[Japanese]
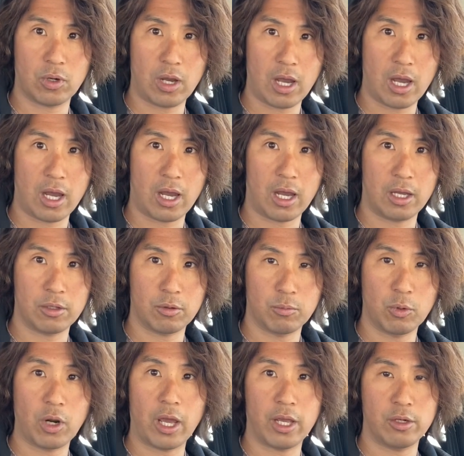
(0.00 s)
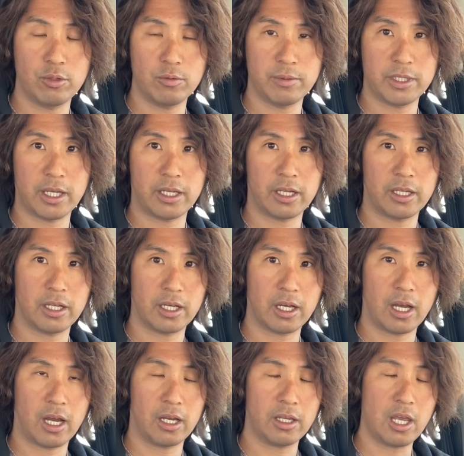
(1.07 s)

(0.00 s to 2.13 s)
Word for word: が、あの、もらえるみたいな、なんか、